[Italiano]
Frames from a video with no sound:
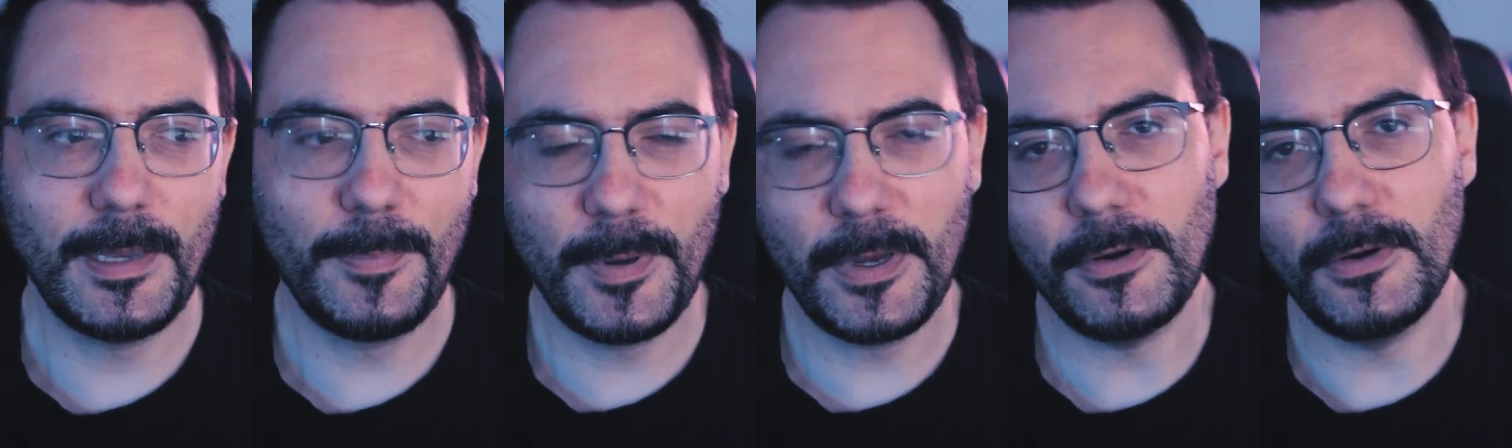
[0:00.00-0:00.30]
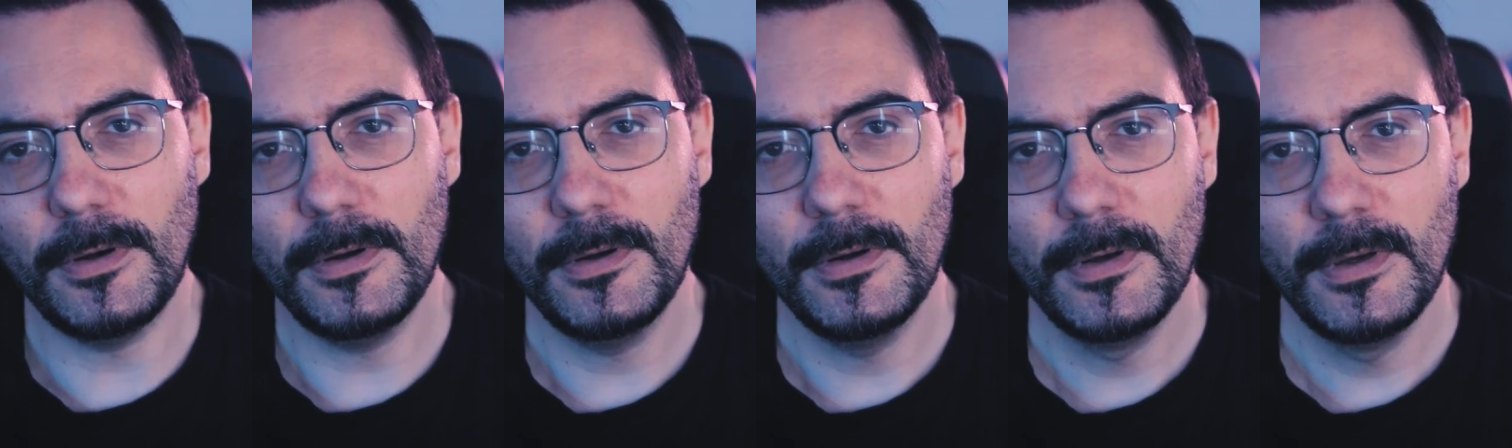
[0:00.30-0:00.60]
che
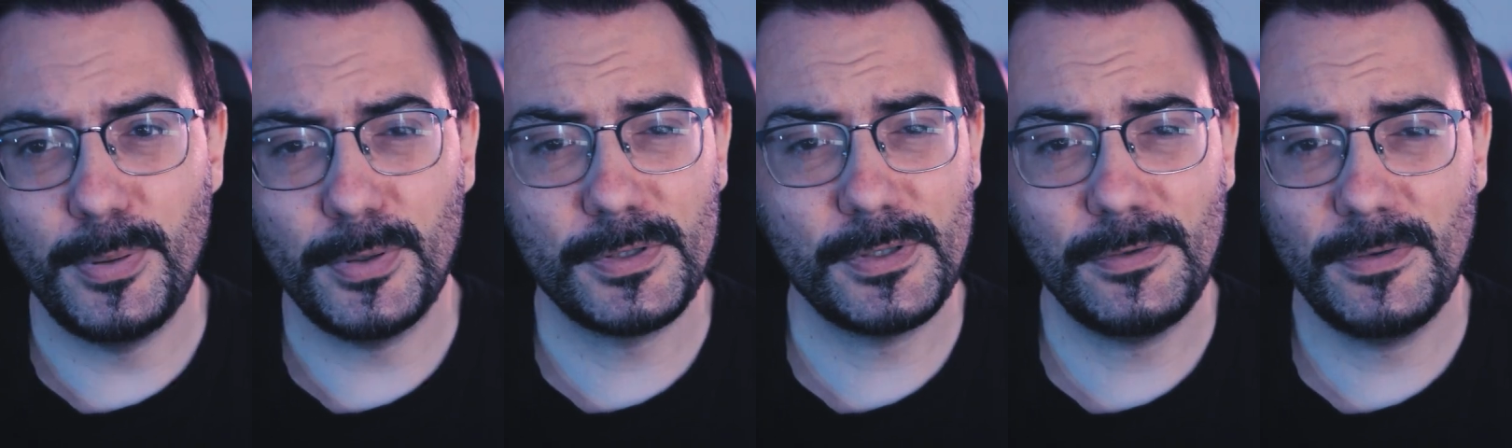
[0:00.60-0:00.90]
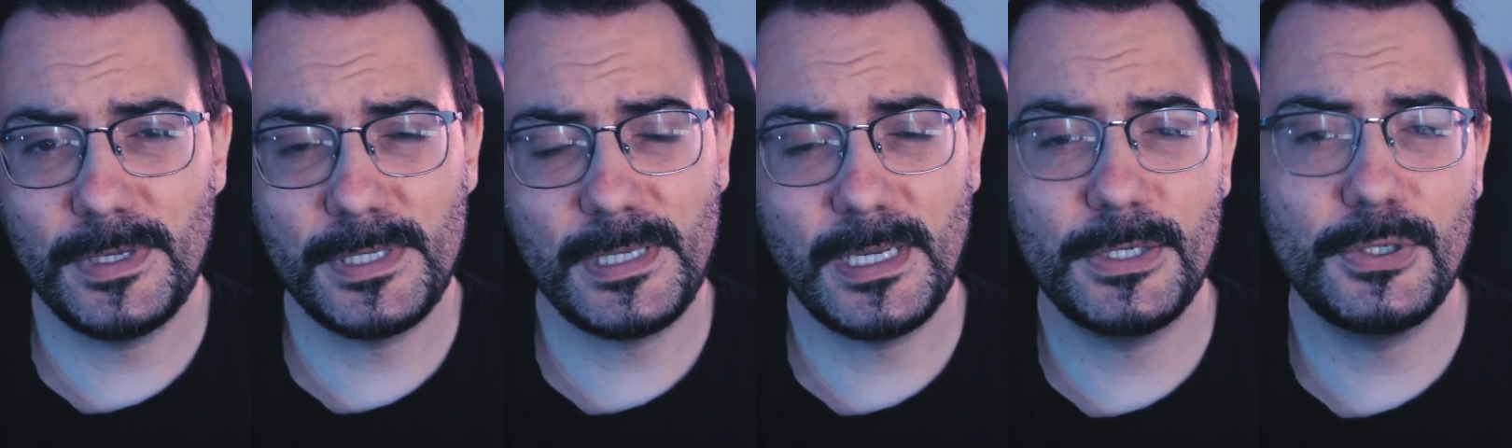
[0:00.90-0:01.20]
però
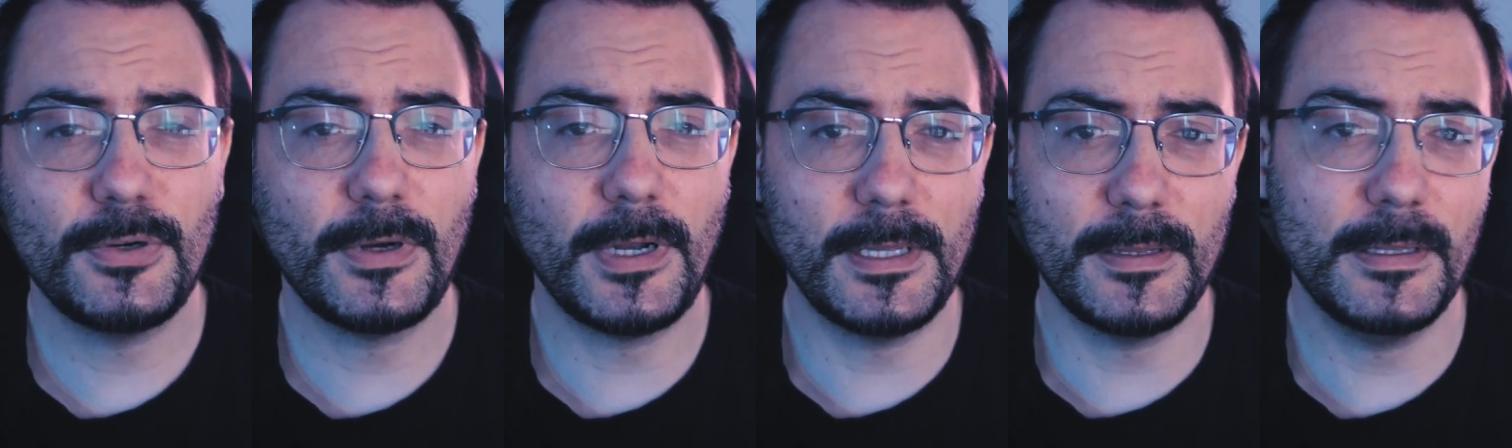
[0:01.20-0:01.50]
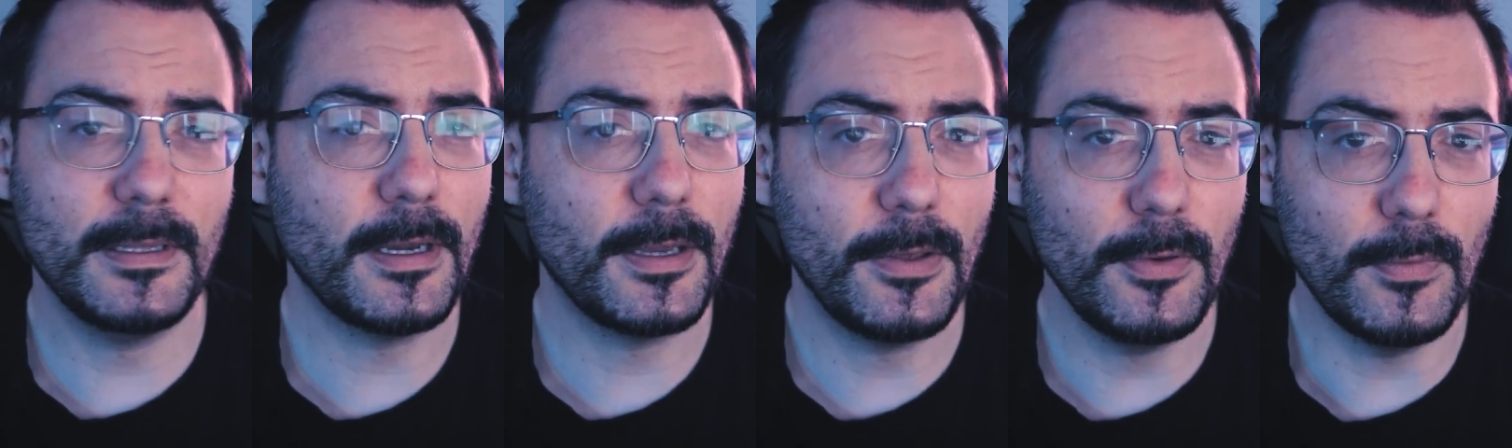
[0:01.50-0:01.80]
possono essere
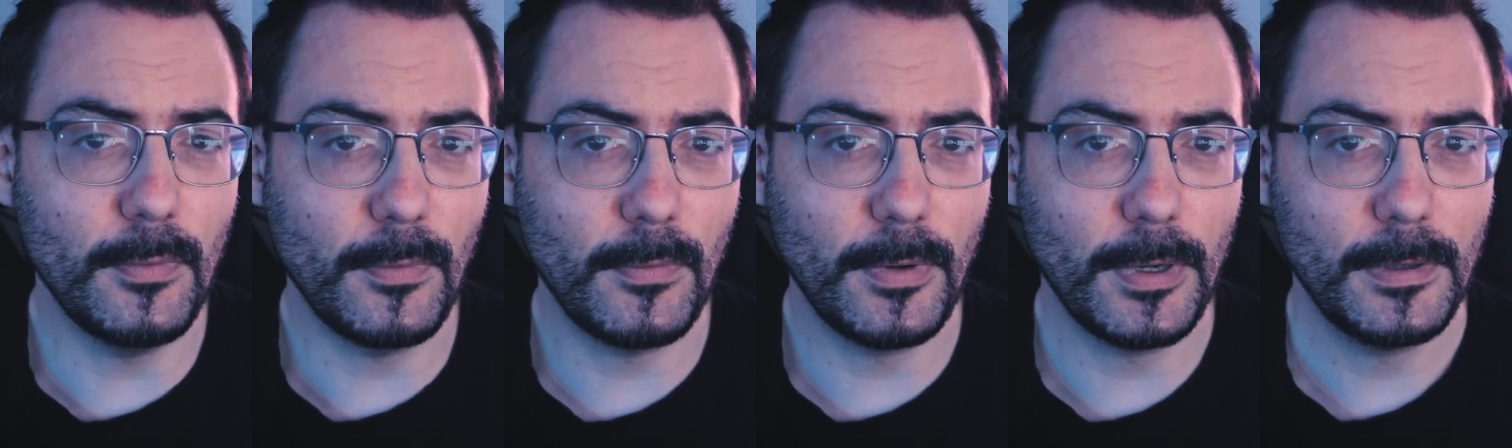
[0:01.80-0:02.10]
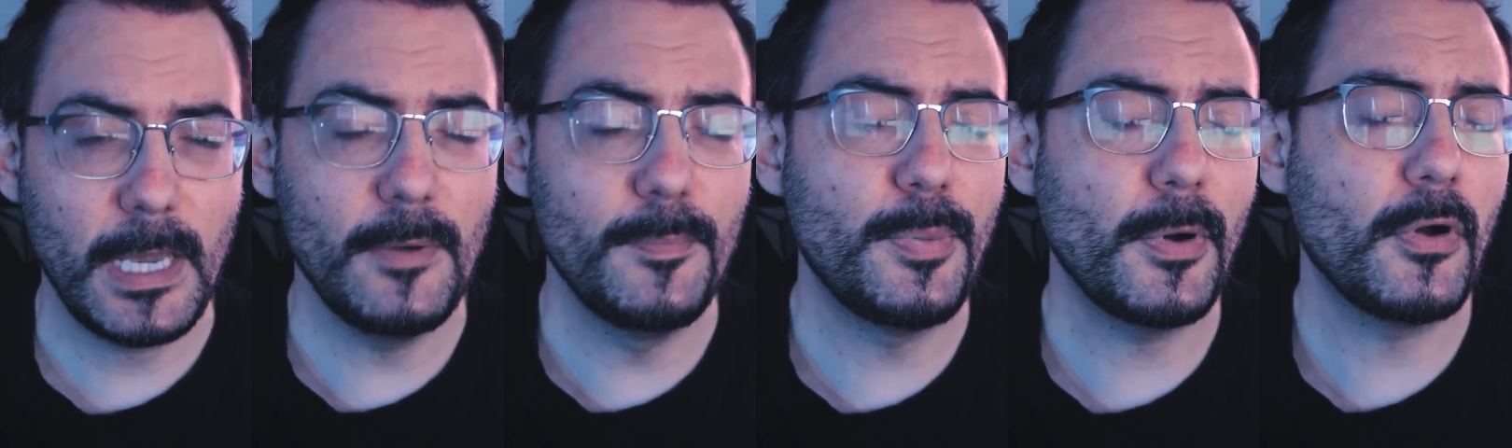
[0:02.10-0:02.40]
giocati da chiunque.
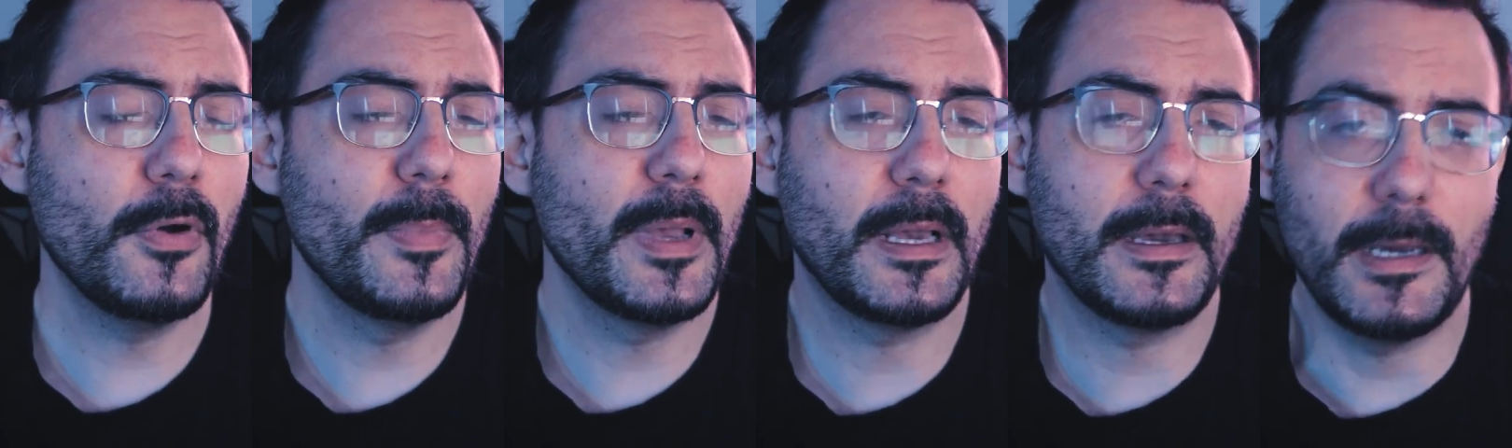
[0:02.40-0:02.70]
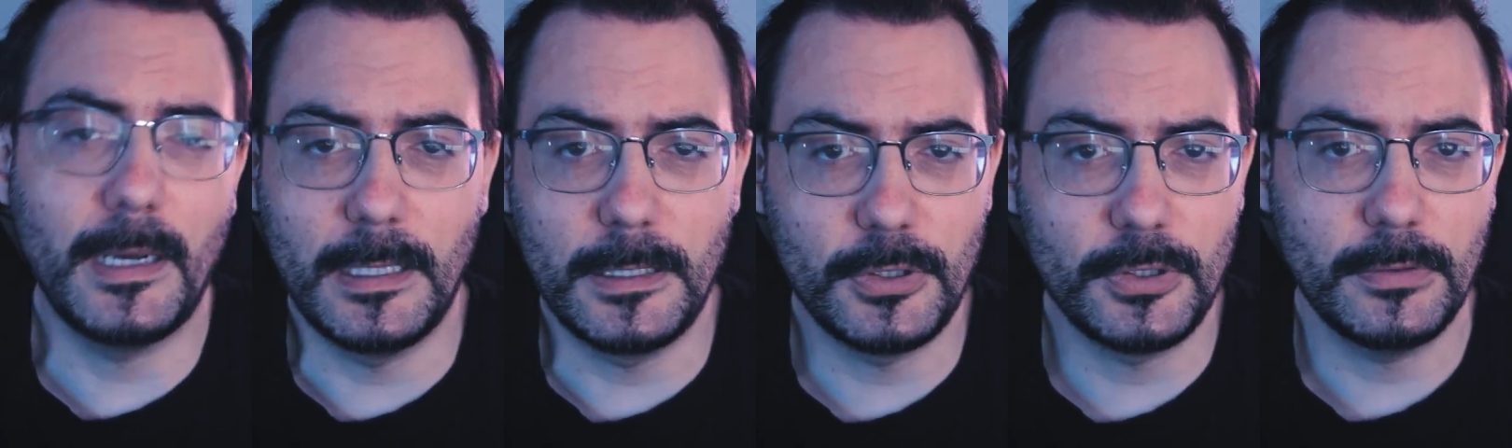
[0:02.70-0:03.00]
È un po' come il
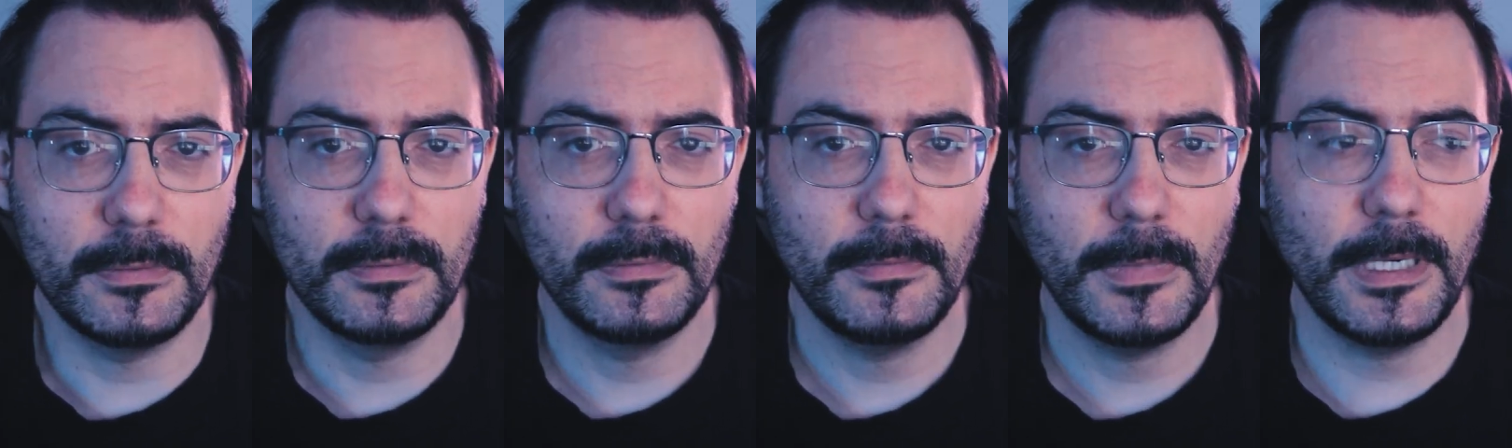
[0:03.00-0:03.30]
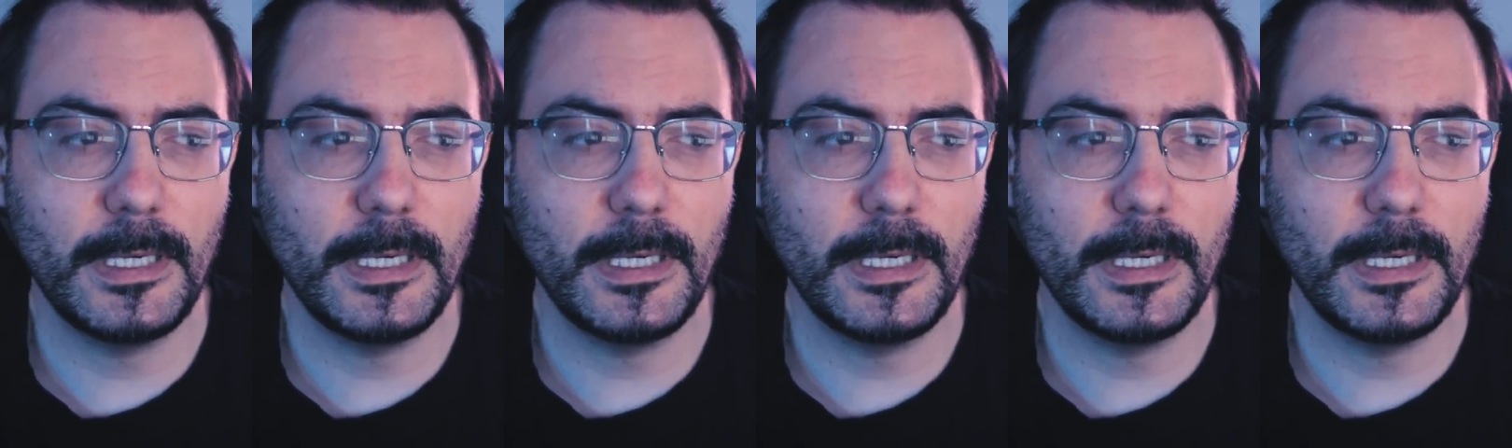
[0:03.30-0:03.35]
calcio.